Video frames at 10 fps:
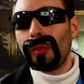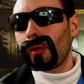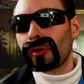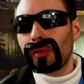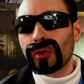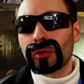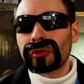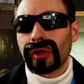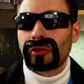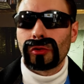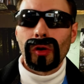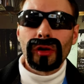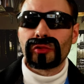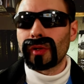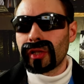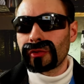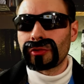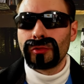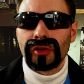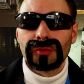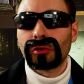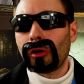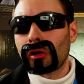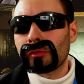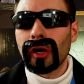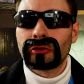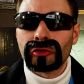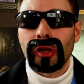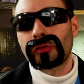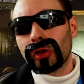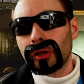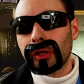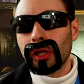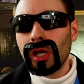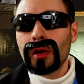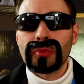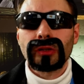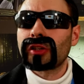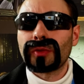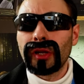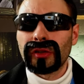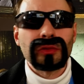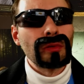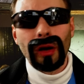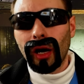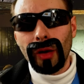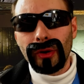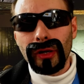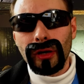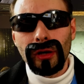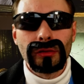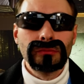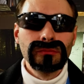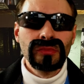Im Offline-Modus kannst du auch alles mal testen und nicht mit Horror dabei so Scaffs einlegen. Bringt dir zwar nichts, aber egal.